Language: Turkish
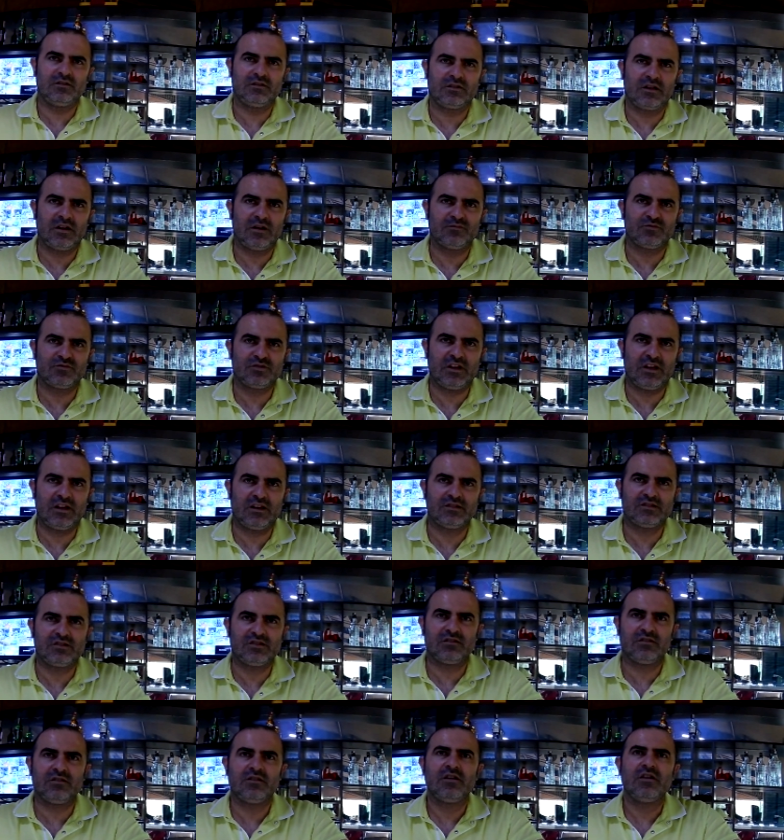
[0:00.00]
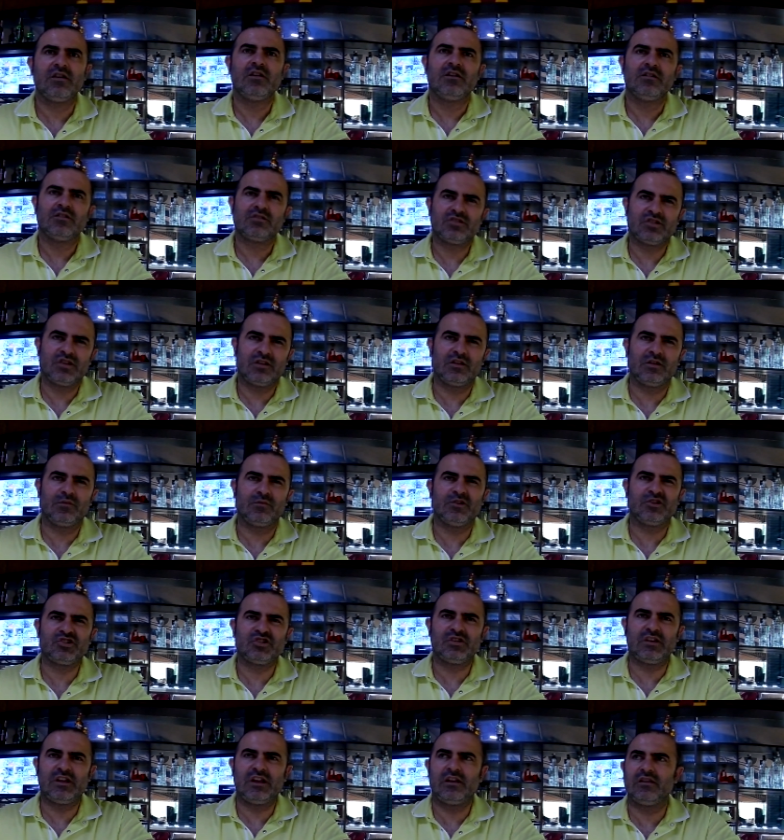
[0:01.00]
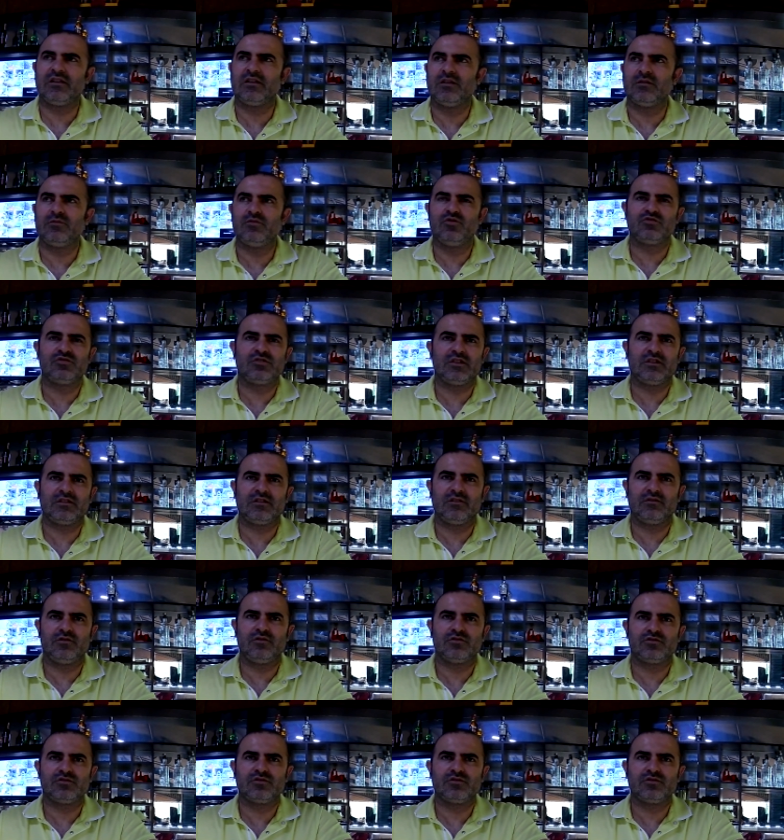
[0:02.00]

kampçılar için. Günlük 50 lira. Çadır başına 50 lira bir ücret alıyoruz.